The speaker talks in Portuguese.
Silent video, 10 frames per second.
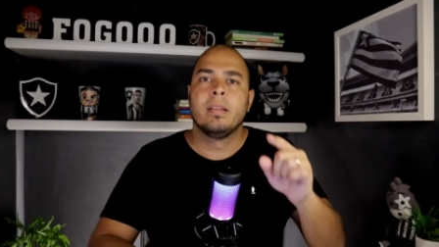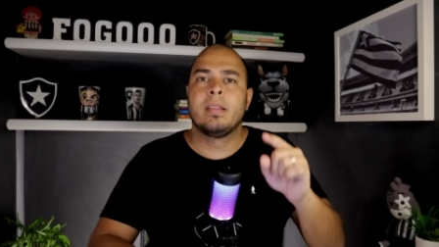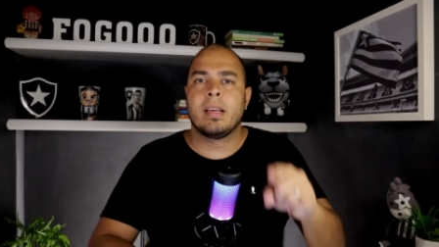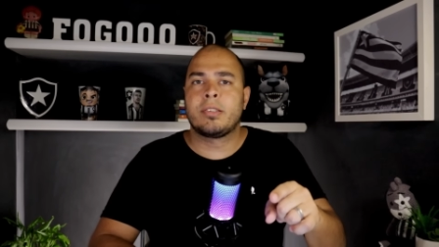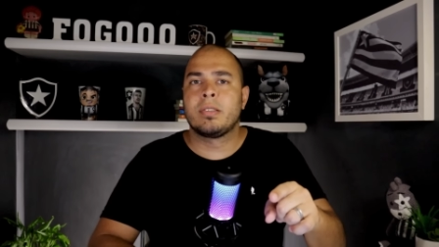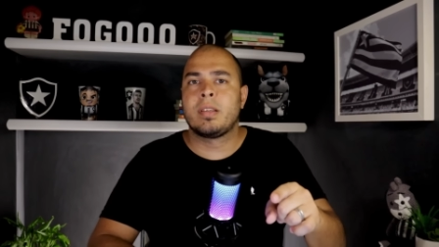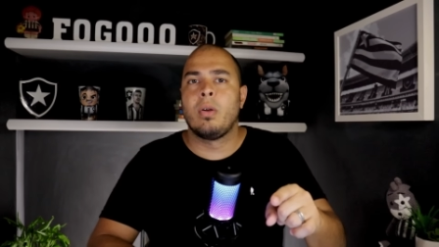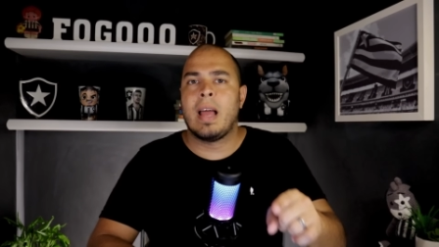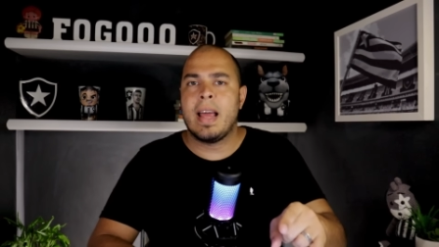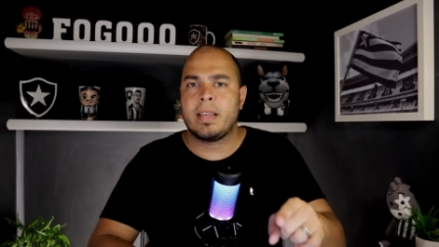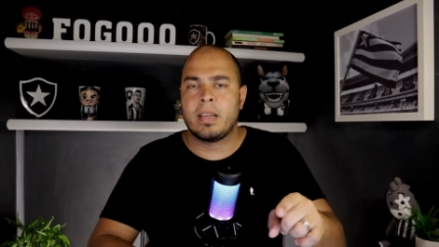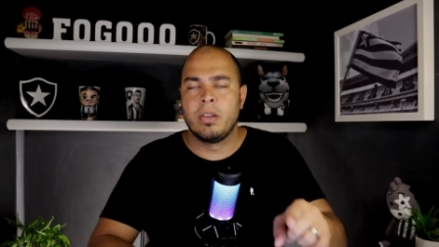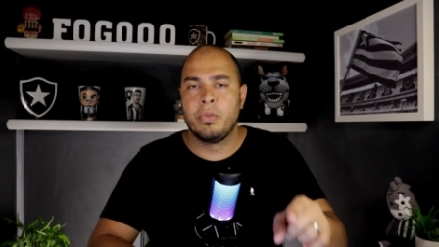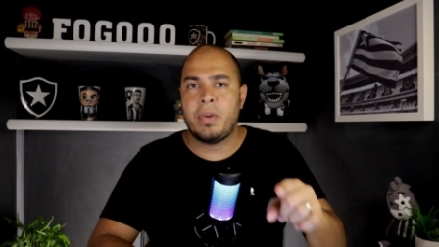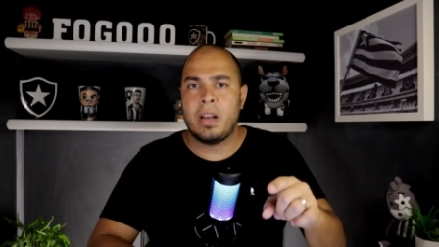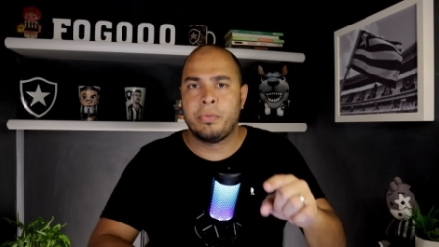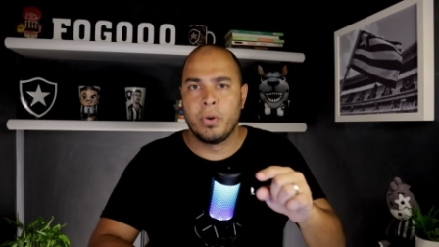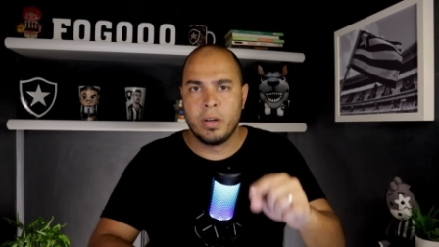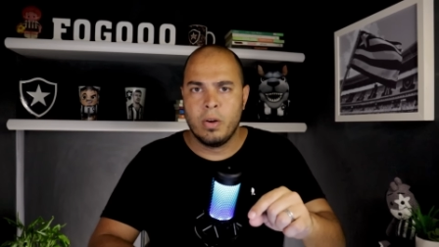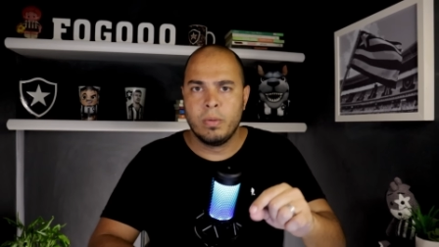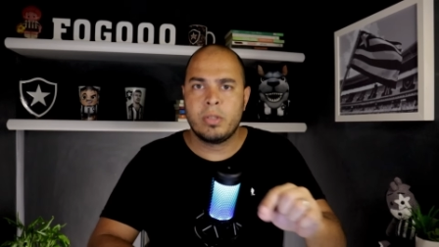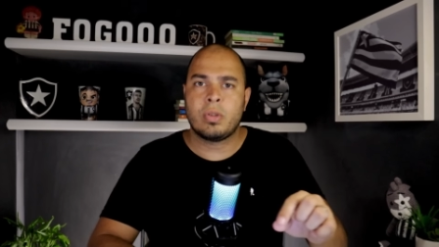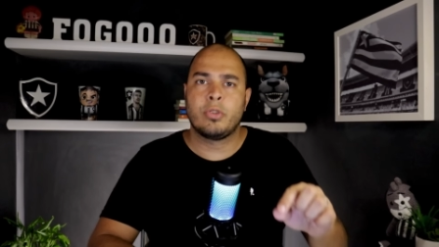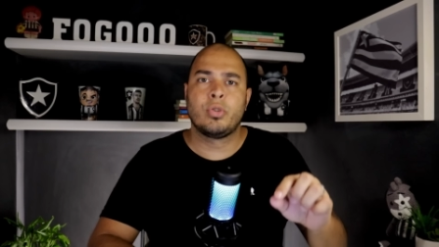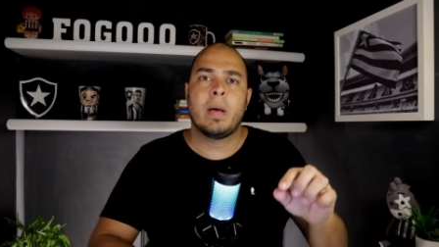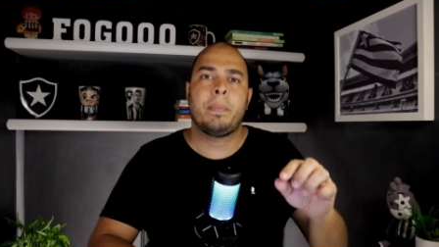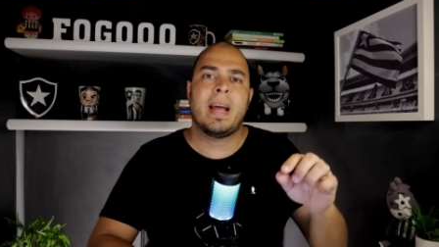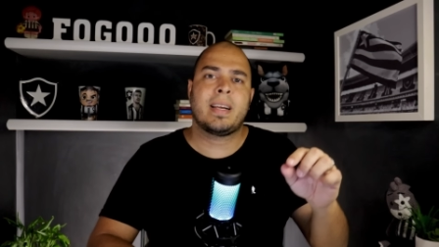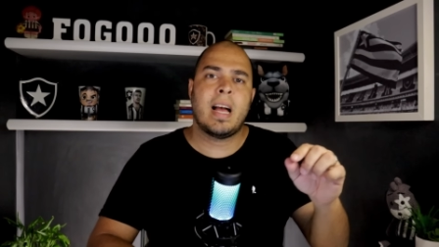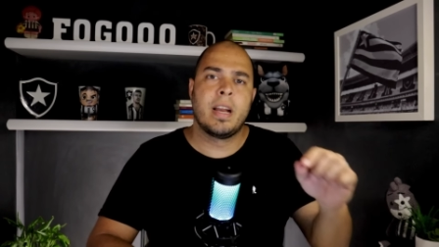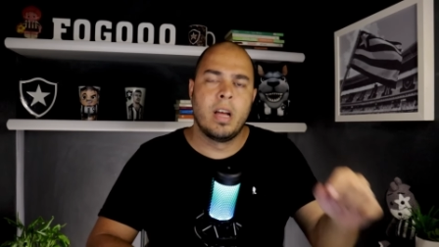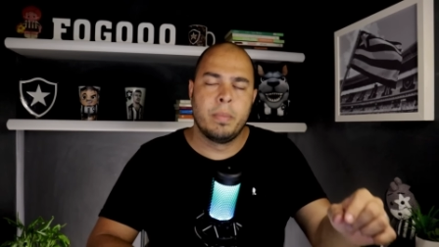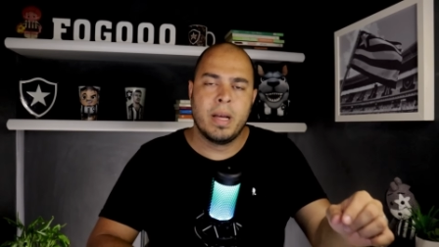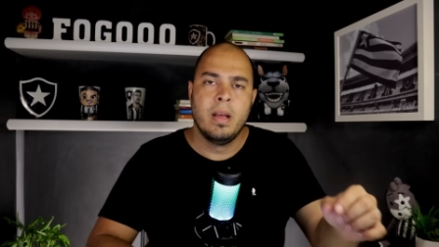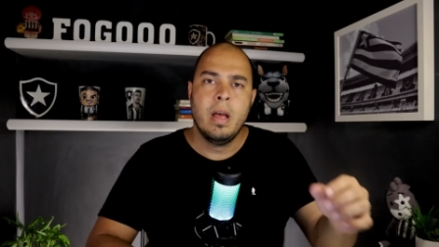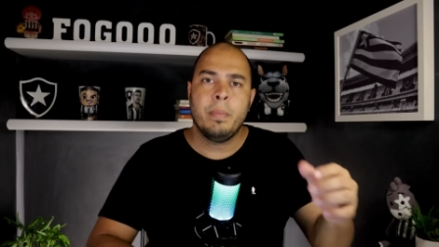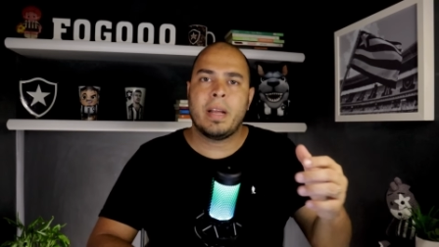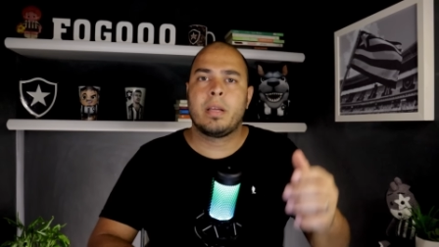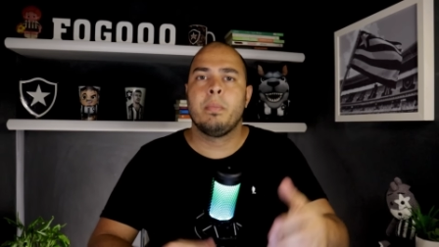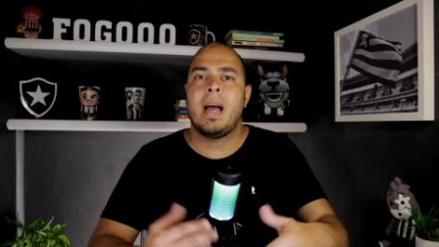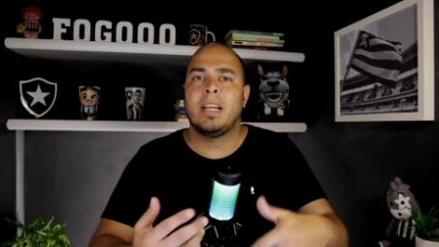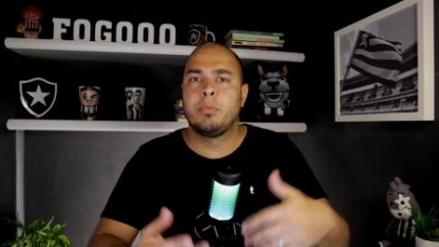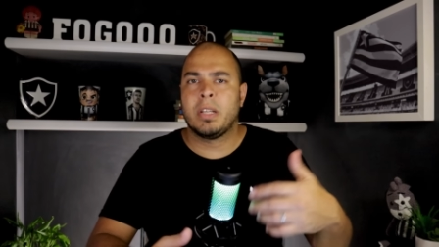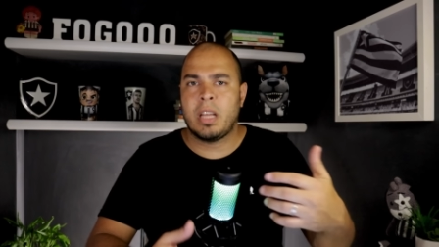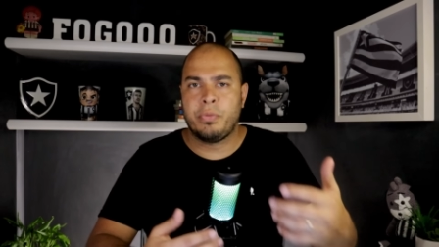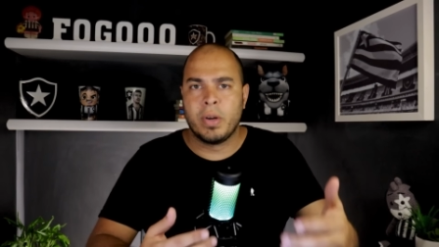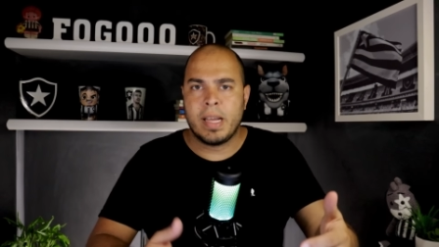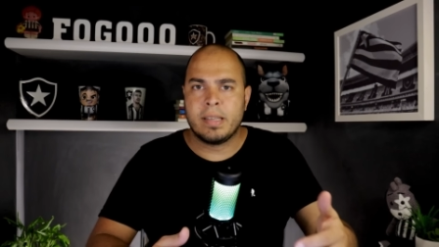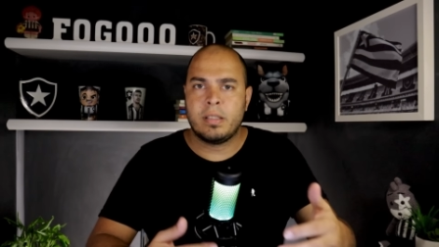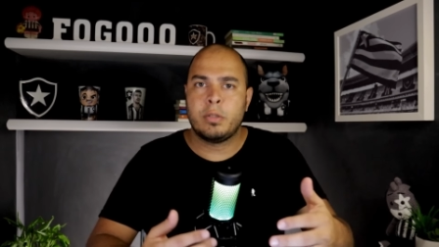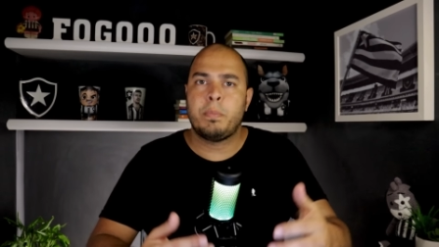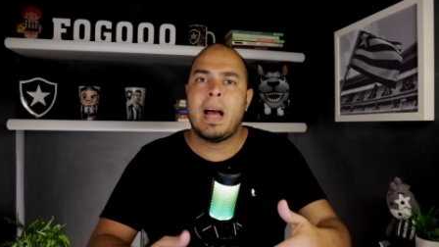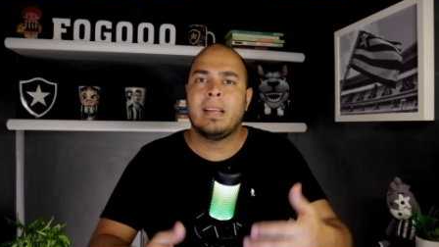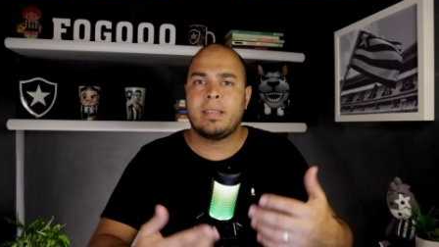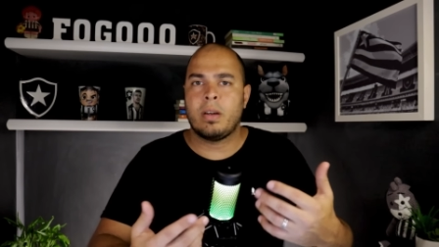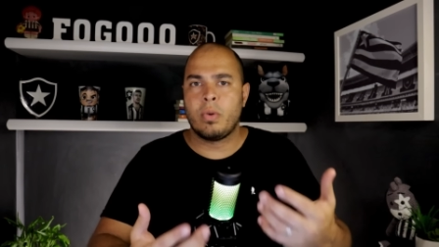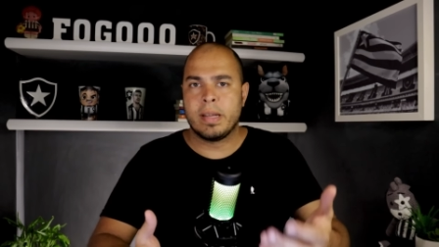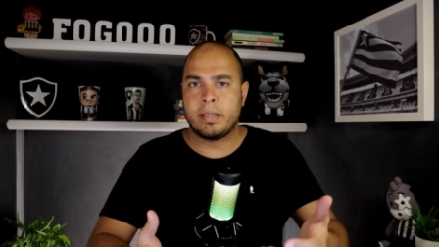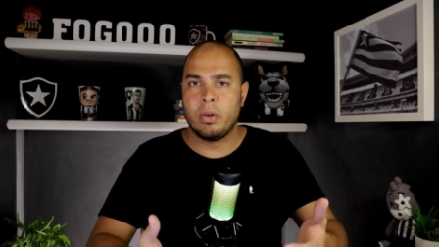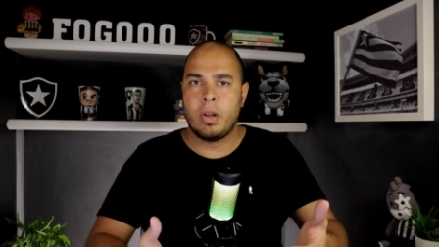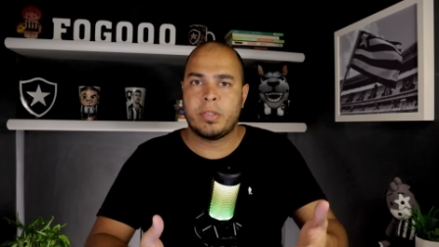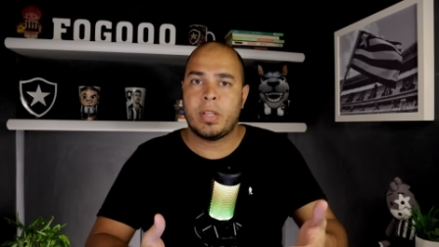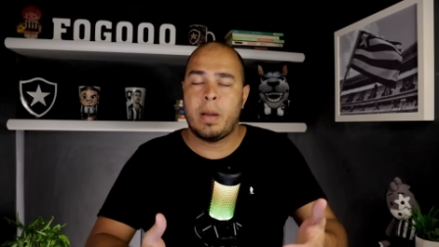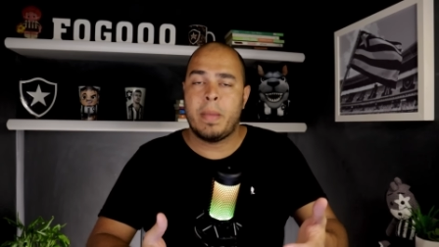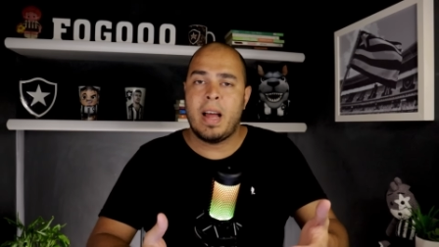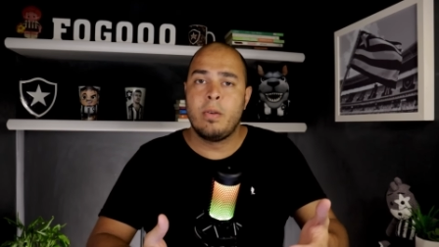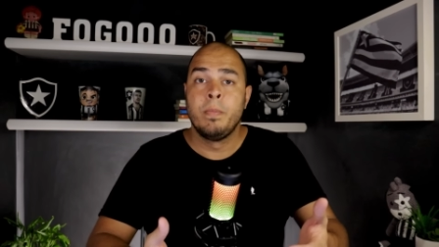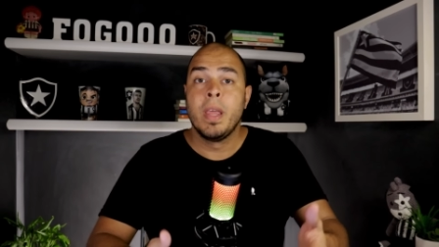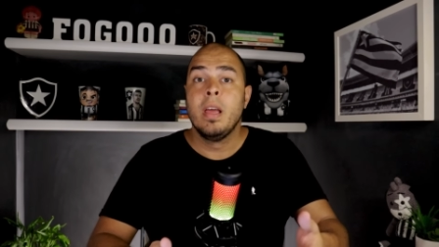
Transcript: Deixa o seu like aqui no Fala Fogão, isso ajuda pra caramba, para que mais botafoguenses passem a conhecer o nosso trabalho